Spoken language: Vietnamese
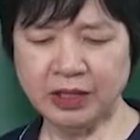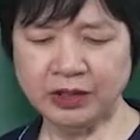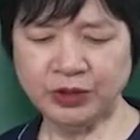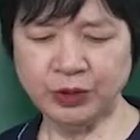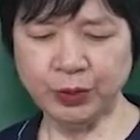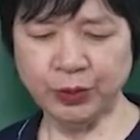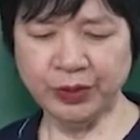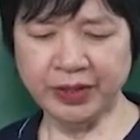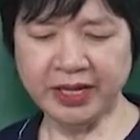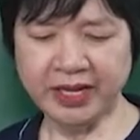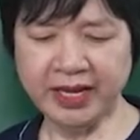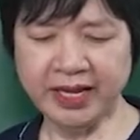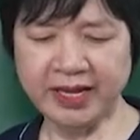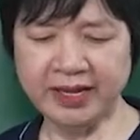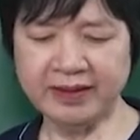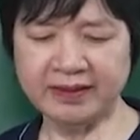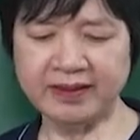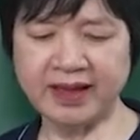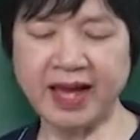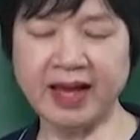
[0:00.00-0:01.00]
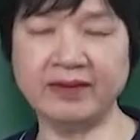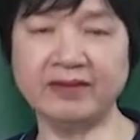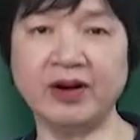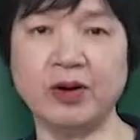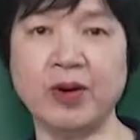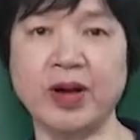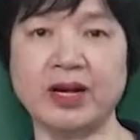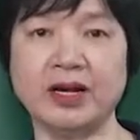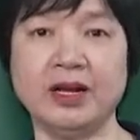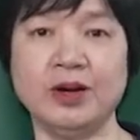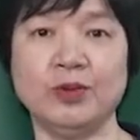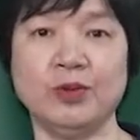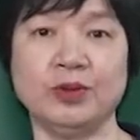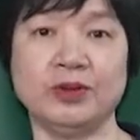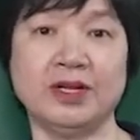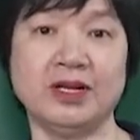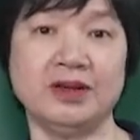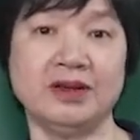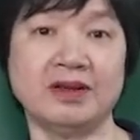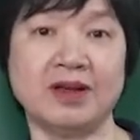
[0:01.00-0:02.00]
chú ý hình dạng và hoạt động
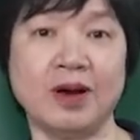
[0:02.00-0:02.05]
của thần